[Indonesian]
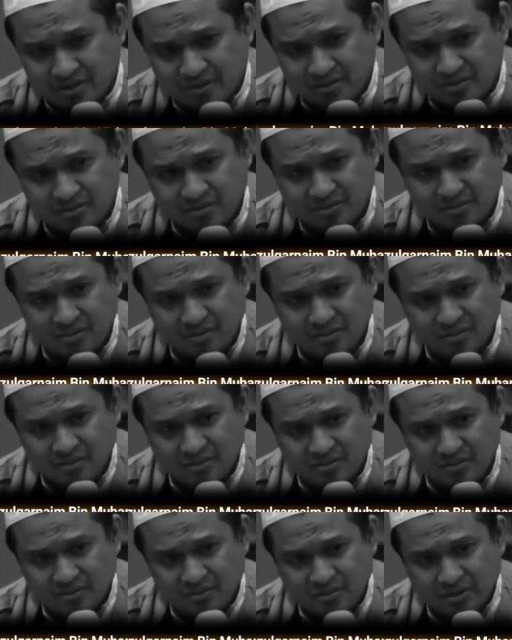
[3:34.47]
Nabi.
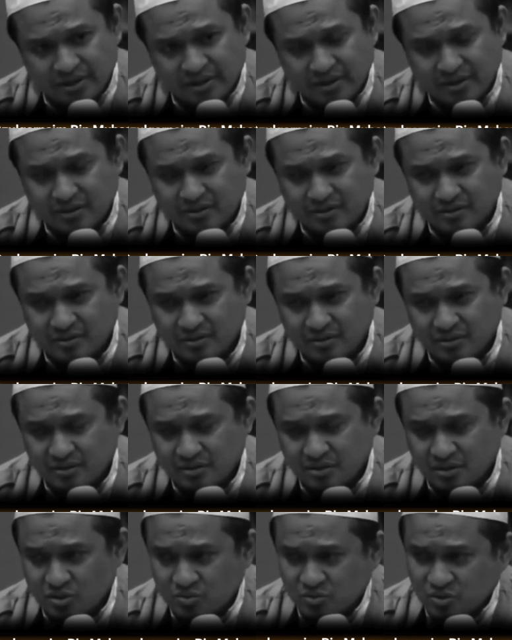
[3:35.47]
Iya.
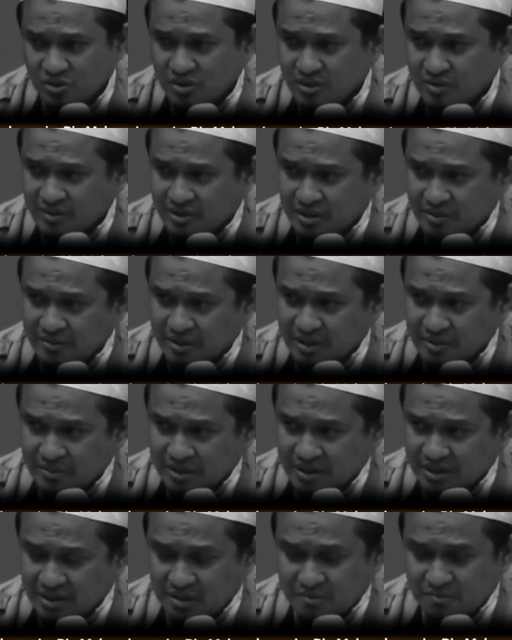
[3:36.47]
Disebut nama-nama
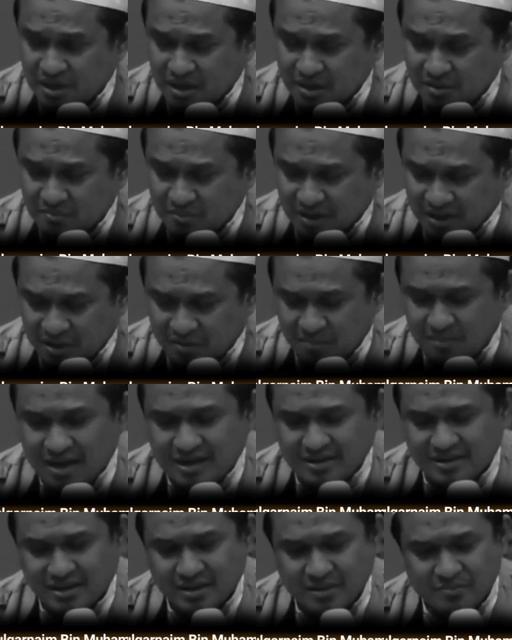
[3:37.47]
Nabi. Ada ada
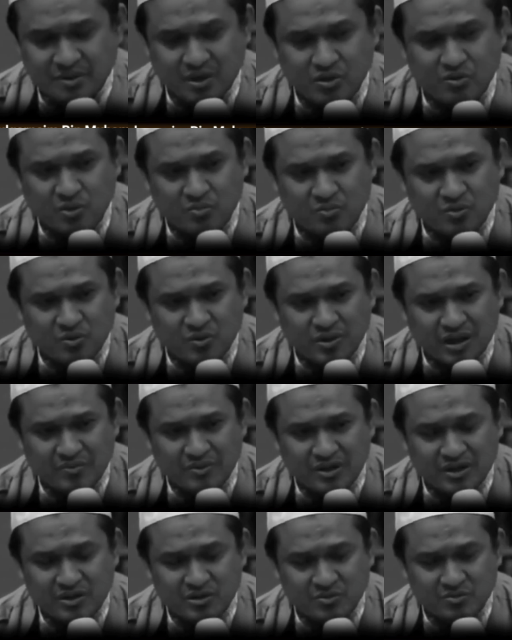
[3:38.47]
belasan, hampir
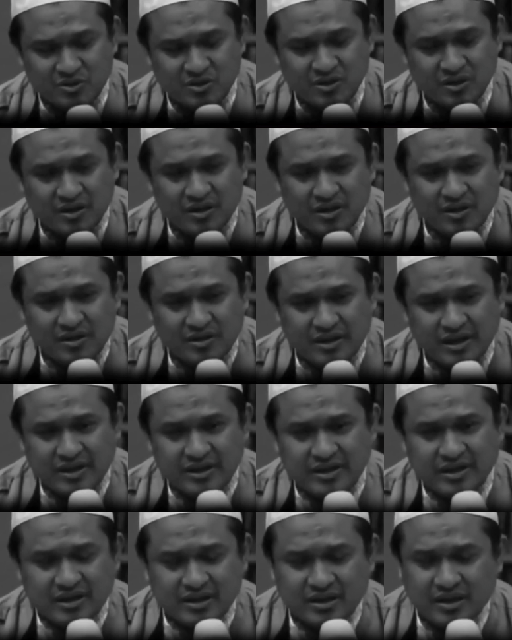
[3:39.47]
20 Nabi disebut.
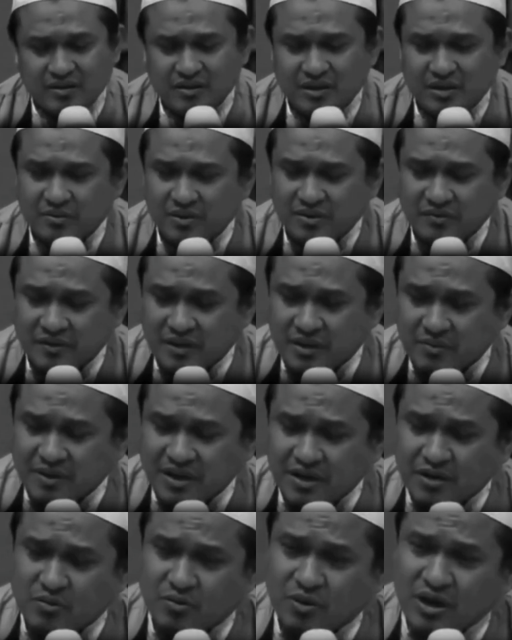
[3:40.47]
Di akhirnya Allah
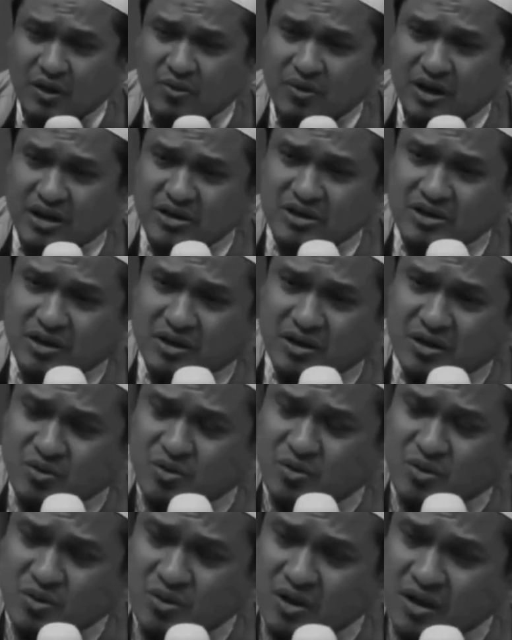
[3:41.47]
berfirman, Walau
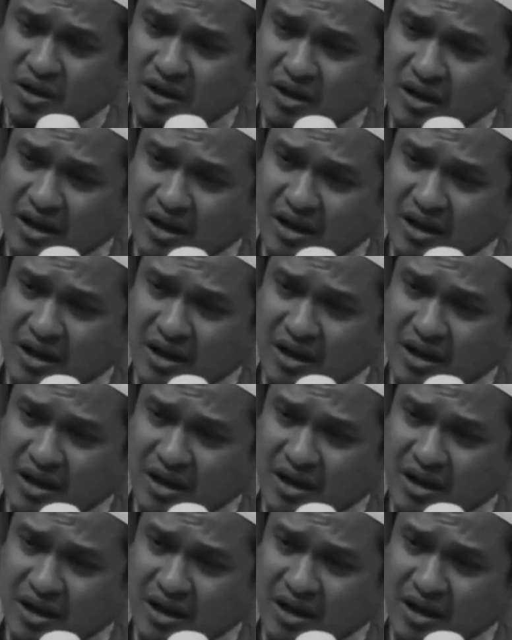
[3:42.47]
asyraku